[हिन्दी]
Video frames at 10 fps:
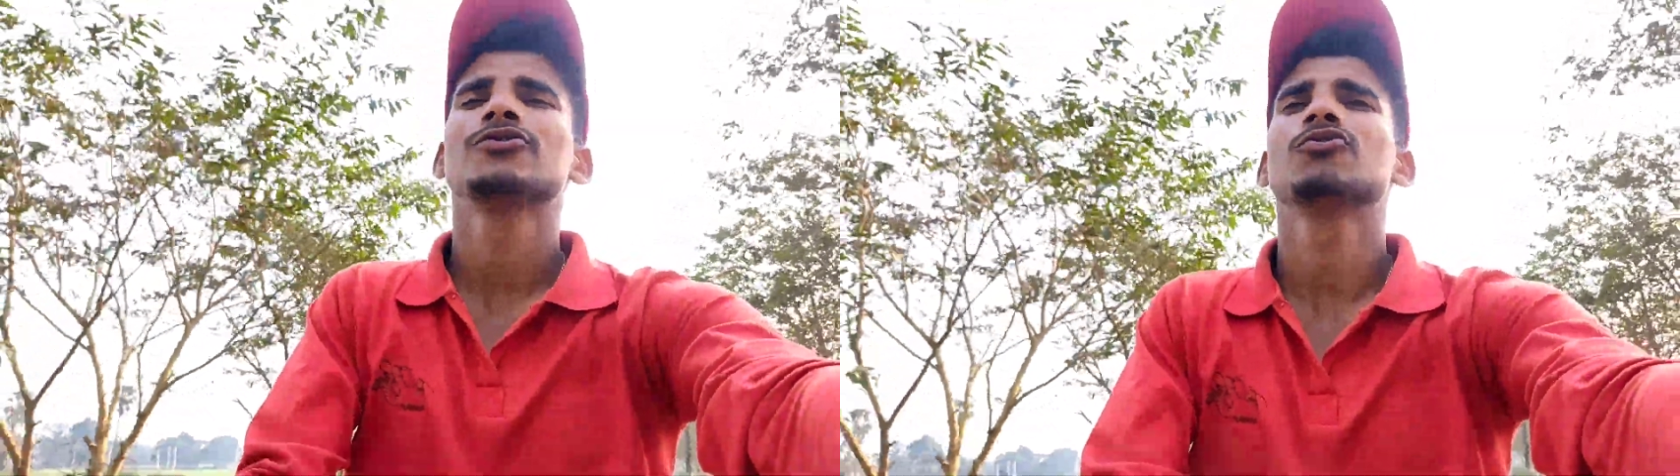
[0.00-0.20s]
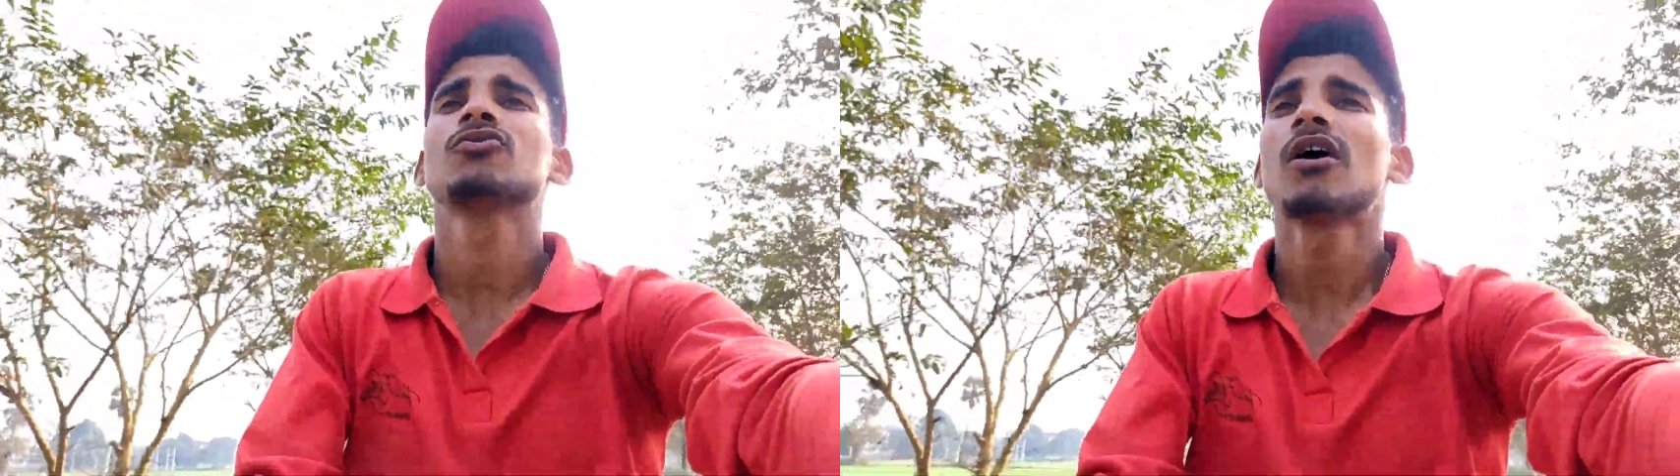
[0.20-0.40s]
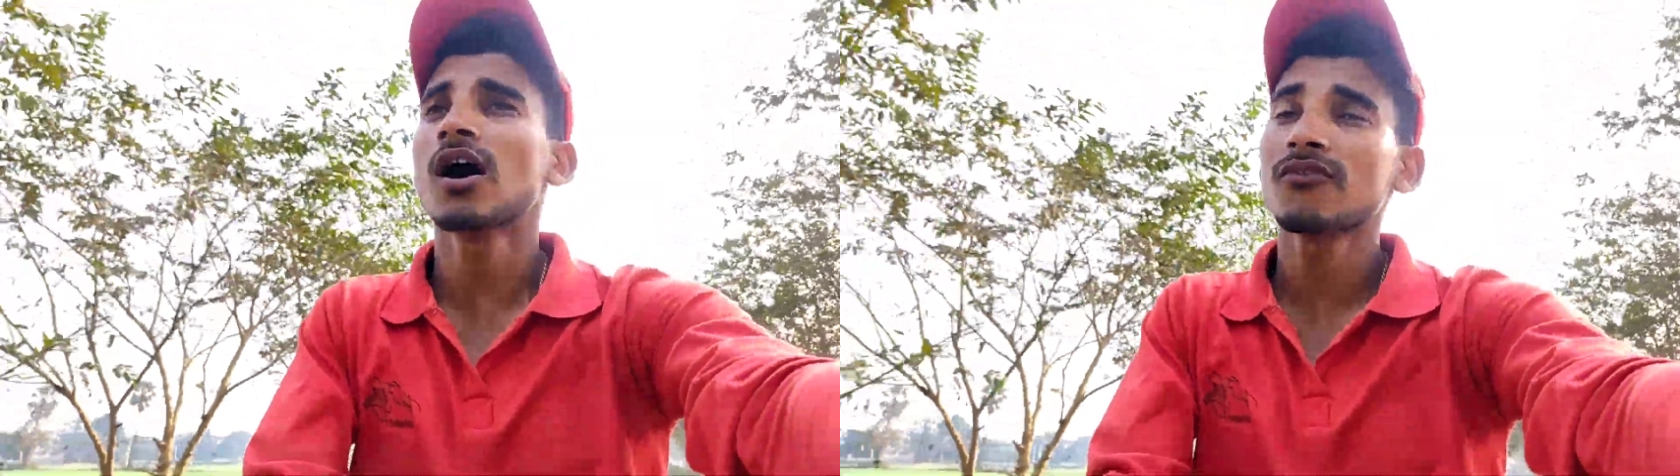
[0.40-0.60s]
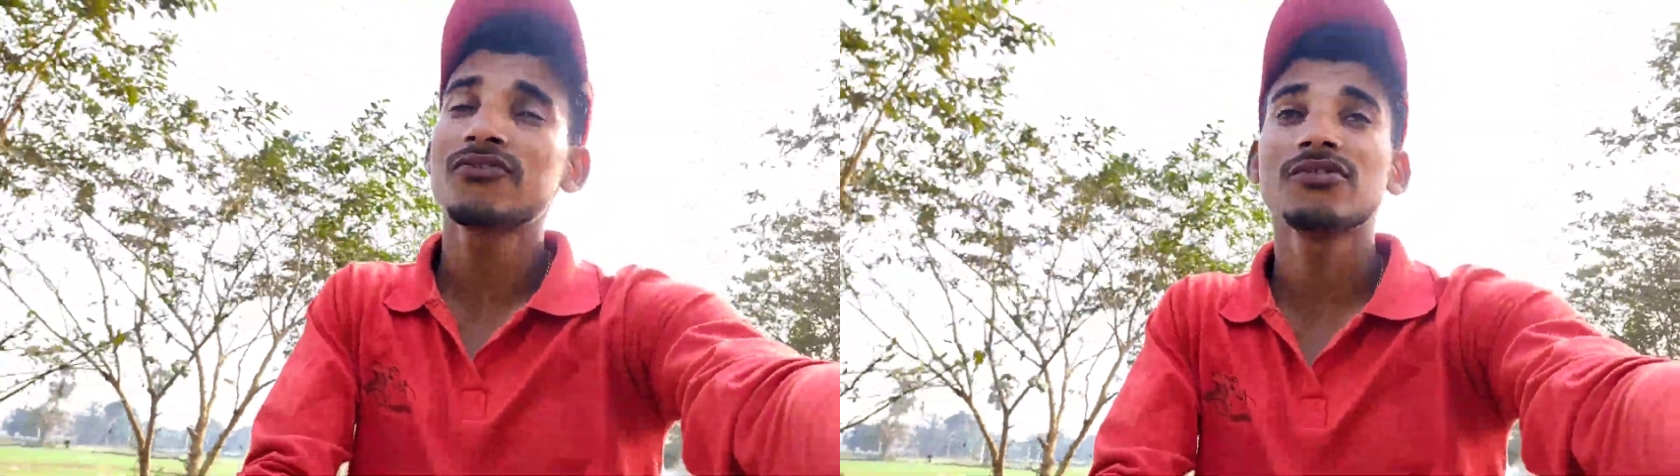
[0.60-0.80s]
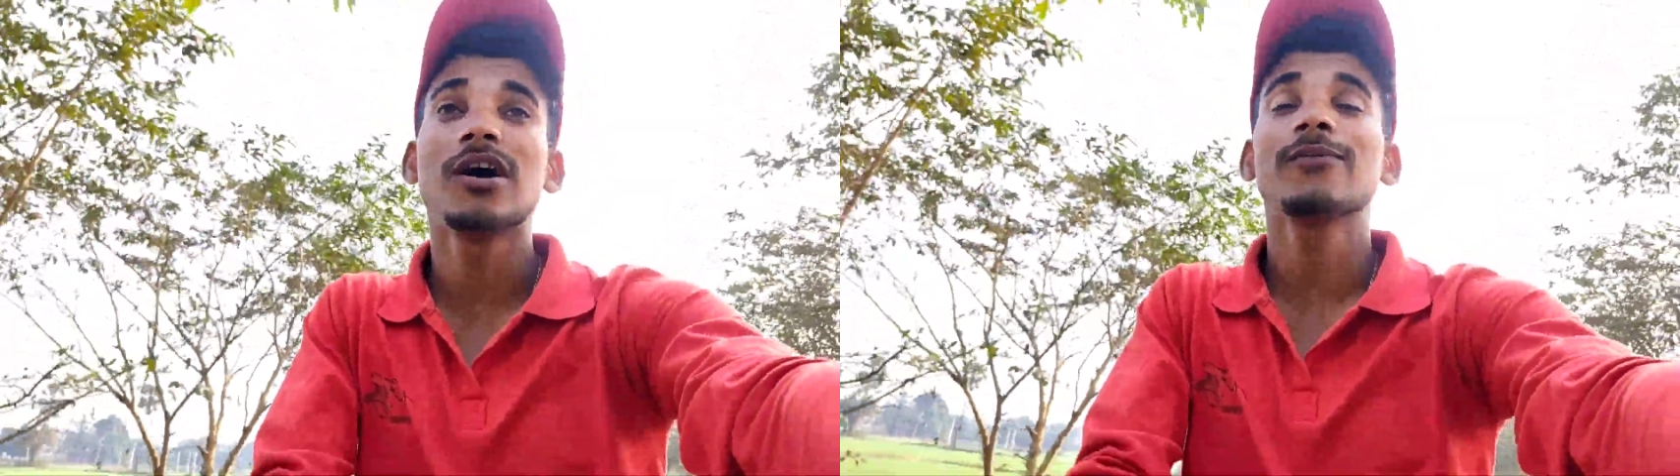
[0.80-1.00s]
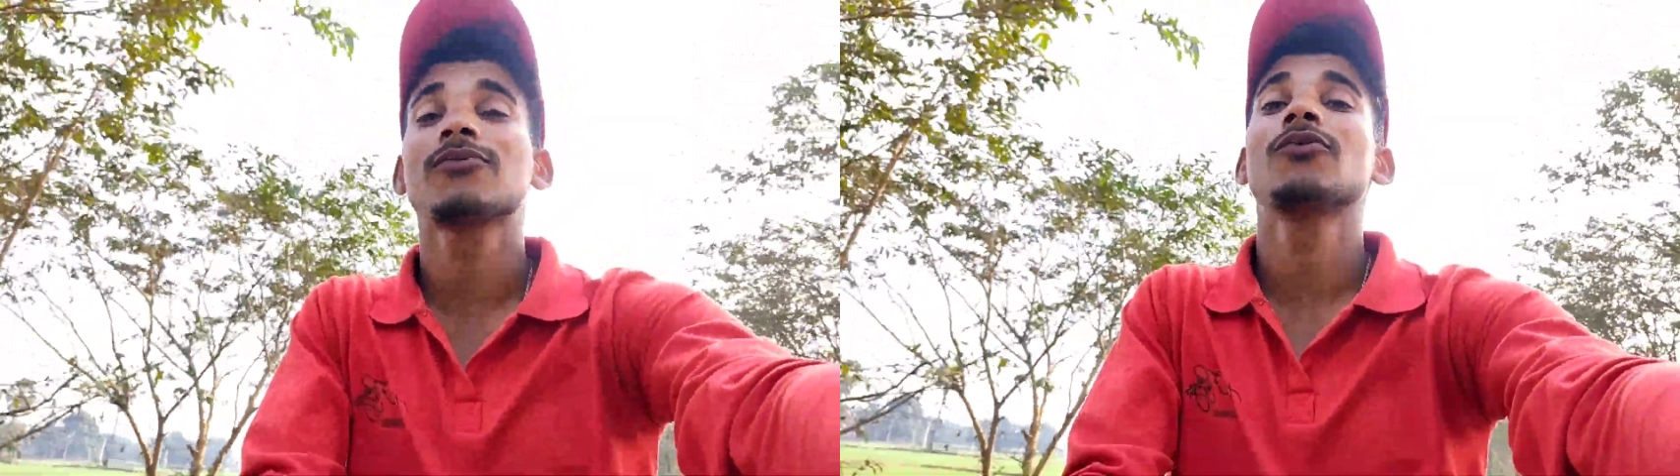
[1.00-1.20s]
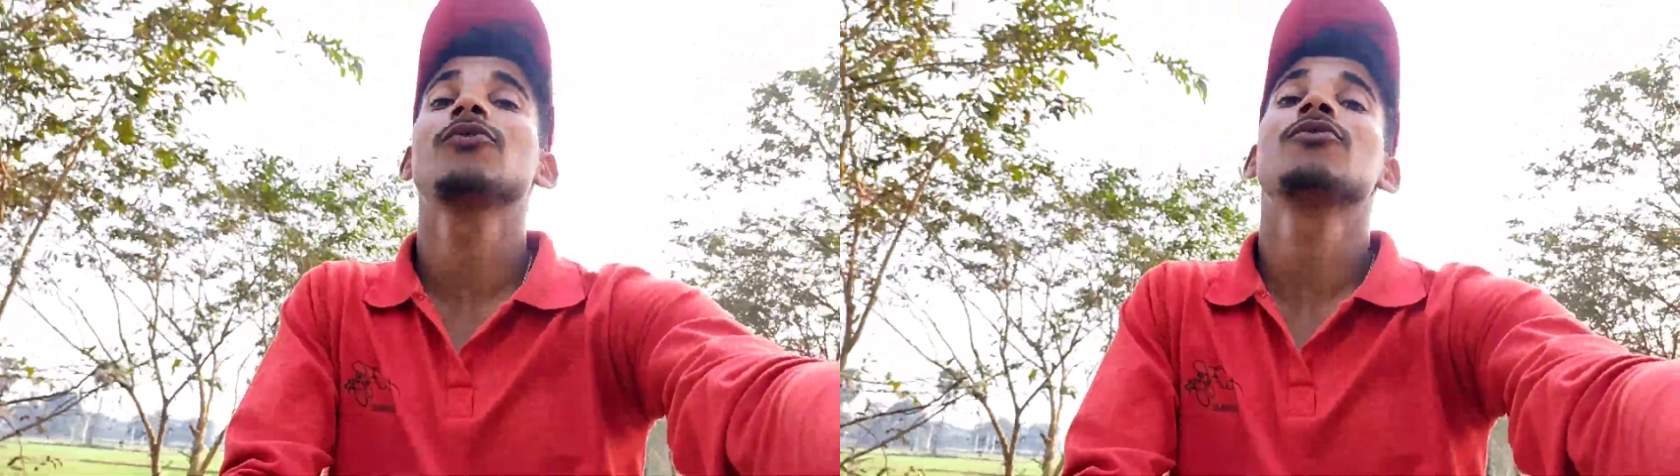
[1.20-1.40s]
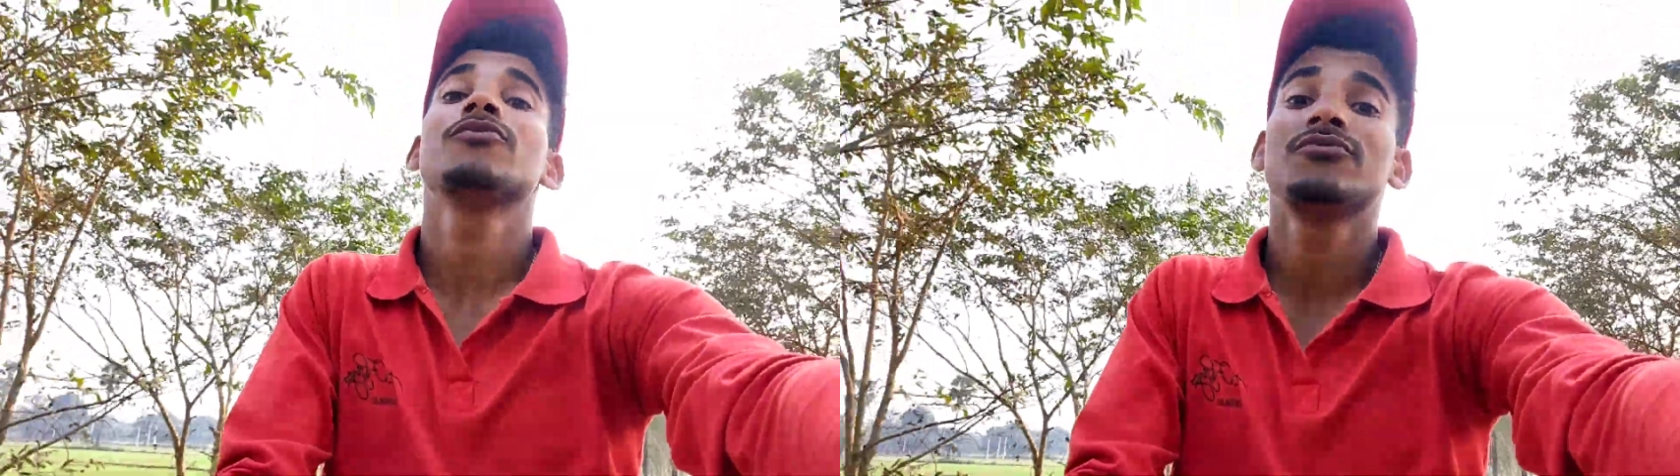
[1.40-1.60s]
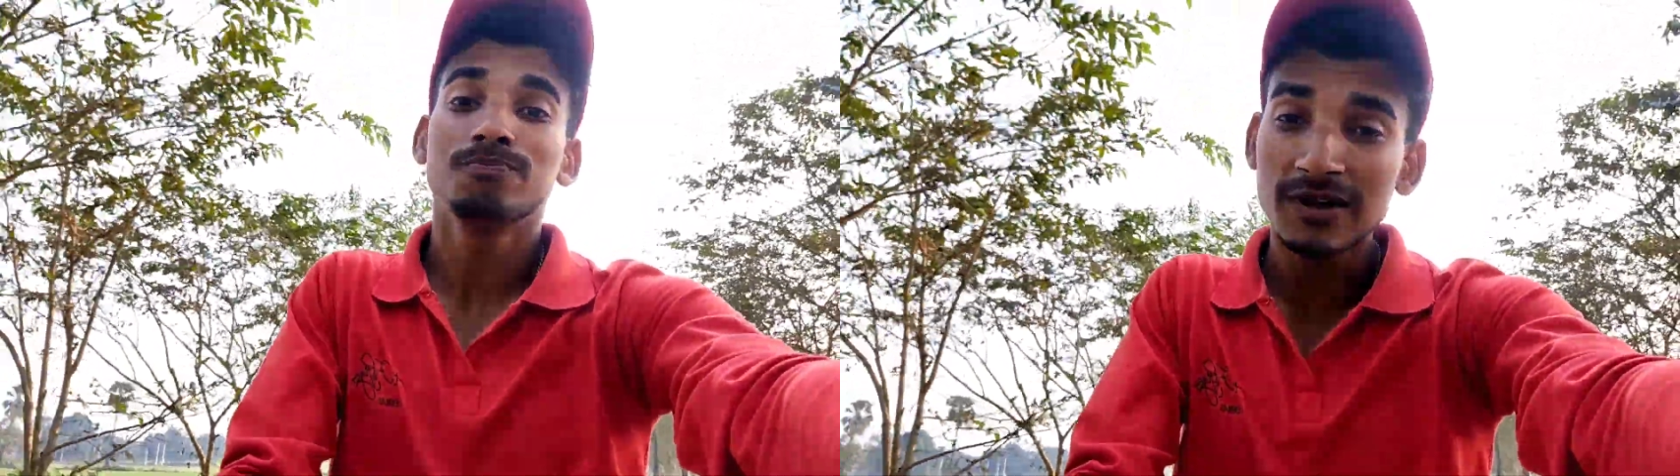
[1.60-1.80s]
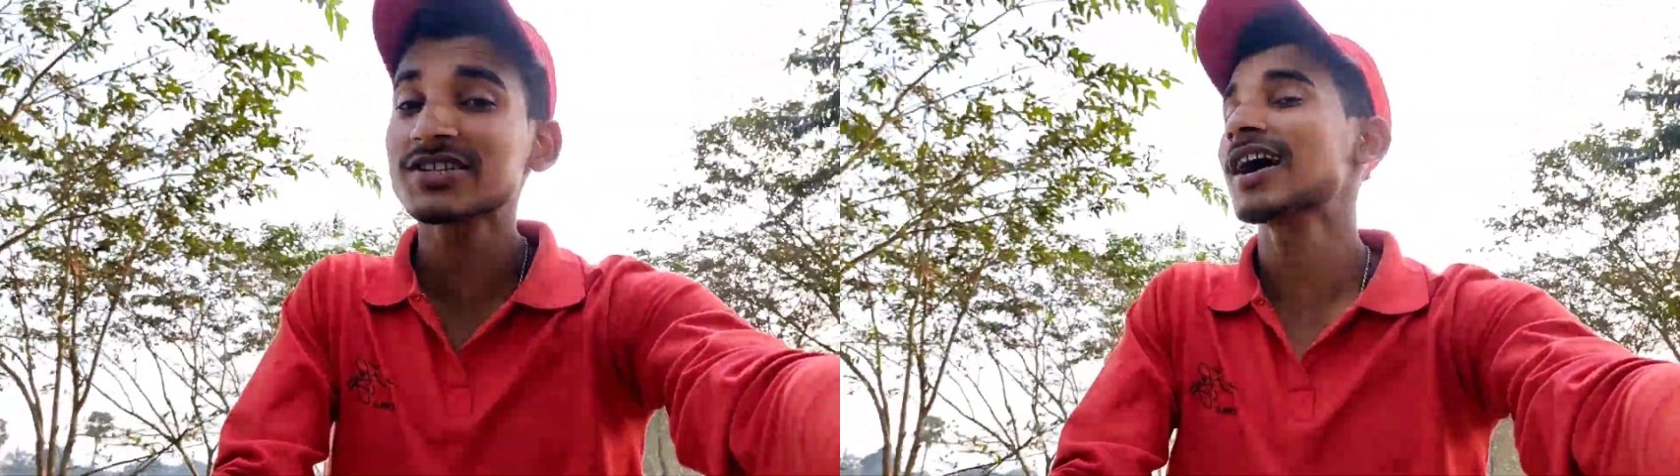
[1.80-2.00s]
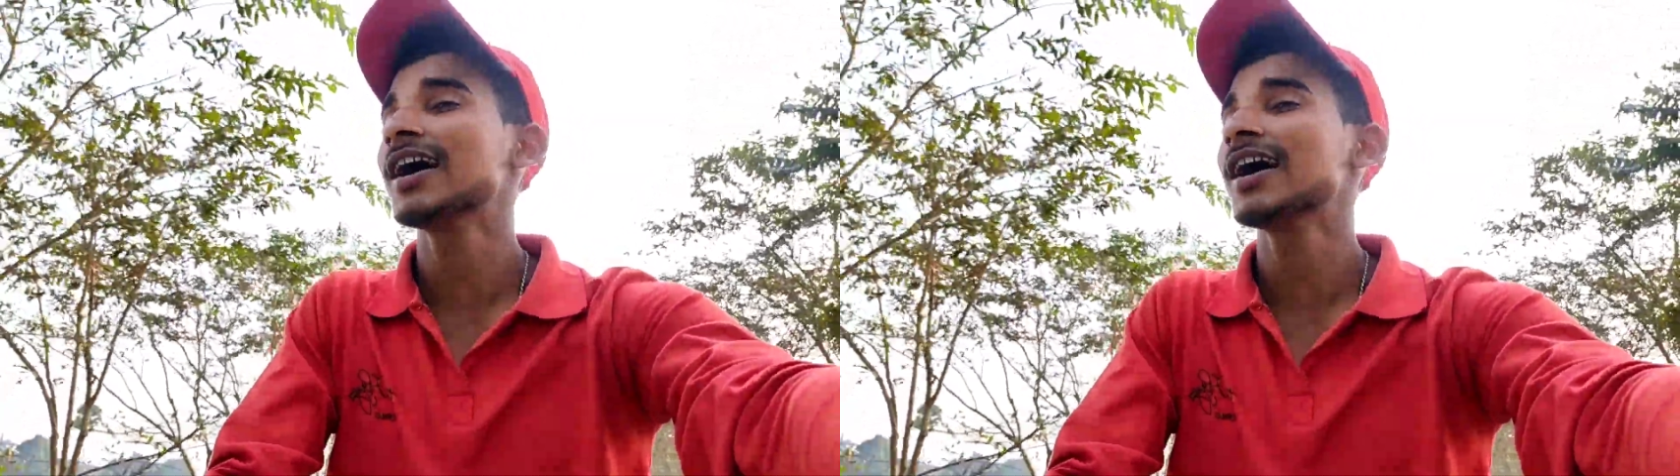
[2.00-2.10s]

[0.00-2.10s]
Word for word: तो काफी आपको मजा